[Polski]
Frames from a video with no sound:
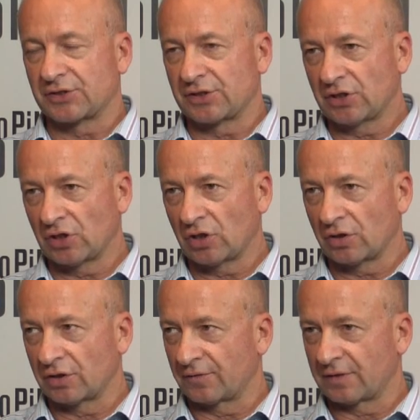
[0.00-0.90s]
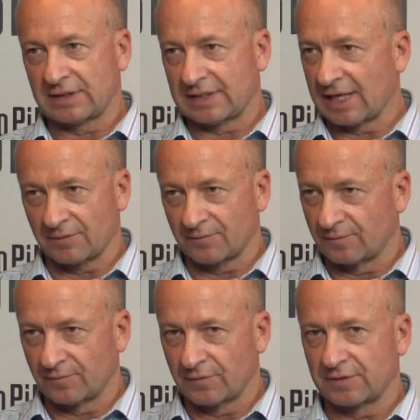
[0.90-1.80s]
czy to ta
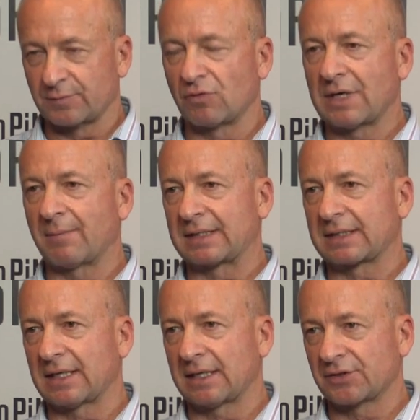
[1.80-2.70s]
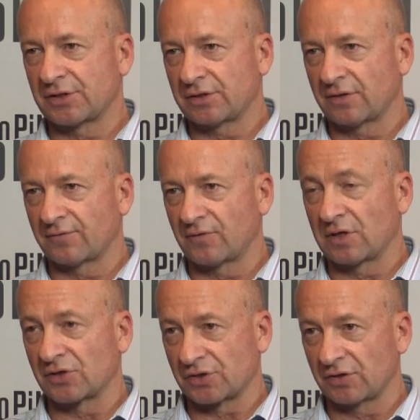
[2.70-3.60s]
spółka matka, czy to w
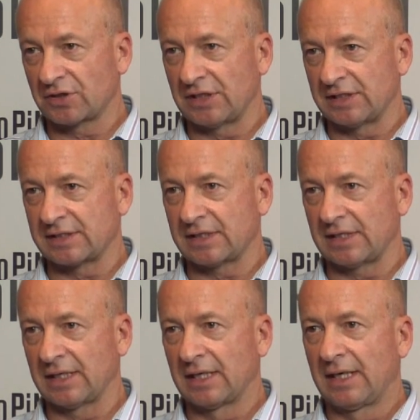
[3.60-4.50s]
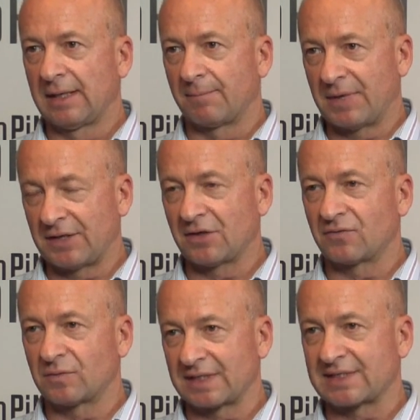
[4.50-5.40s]
ogóle rząd chiński, będą
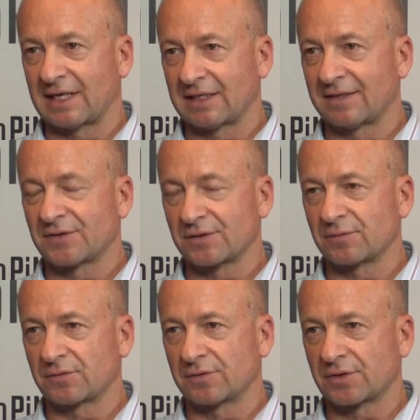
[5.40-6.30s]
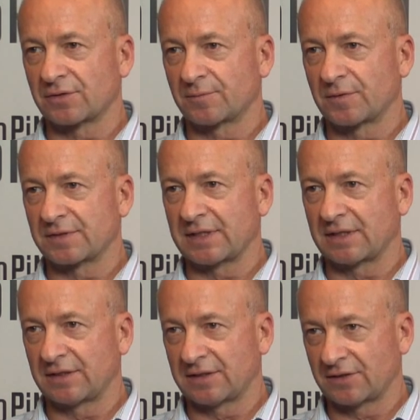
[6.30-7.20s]
wypłacalne w stosunku do rządu
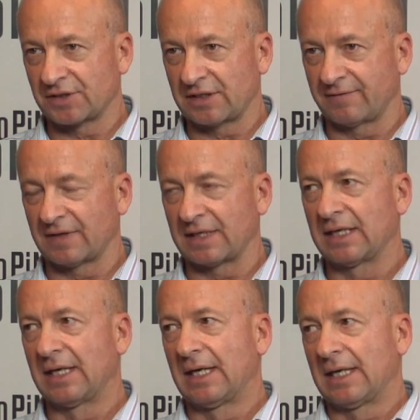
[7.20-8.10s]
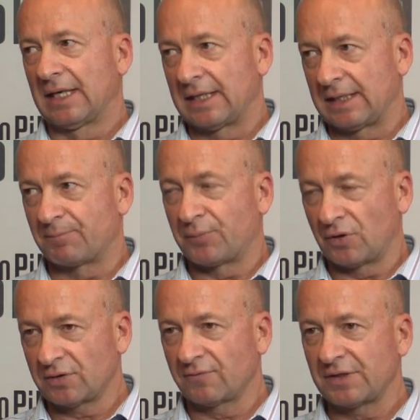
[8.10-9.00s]
polskiego i tych oczekiwań, e,
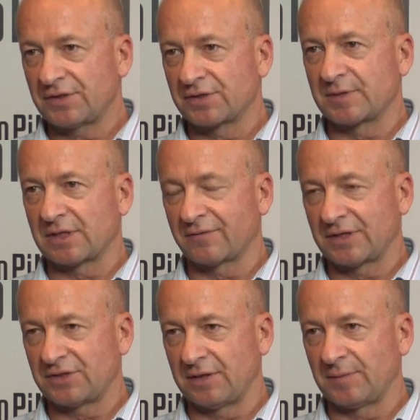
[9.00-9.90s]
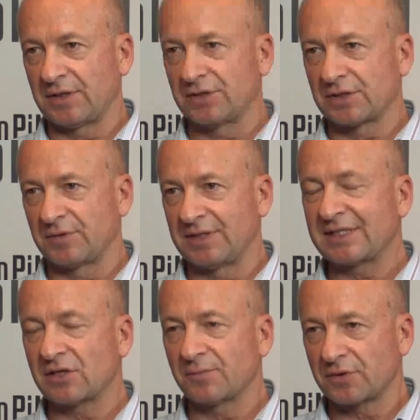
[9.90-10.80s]
po to właśnie, żeby zachować imię i żeby nie
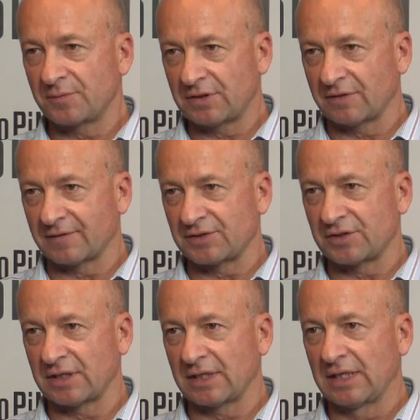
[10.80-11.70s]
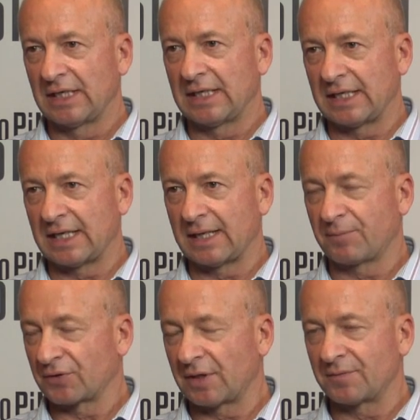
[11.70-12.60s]
skompromitować się na
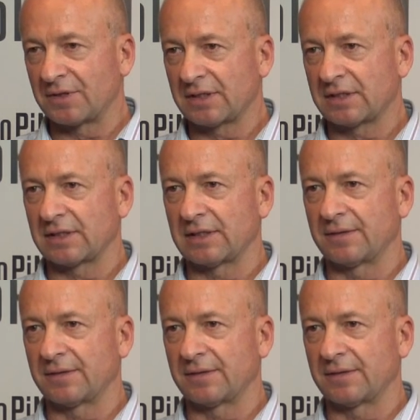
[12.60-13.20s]
podobnych e,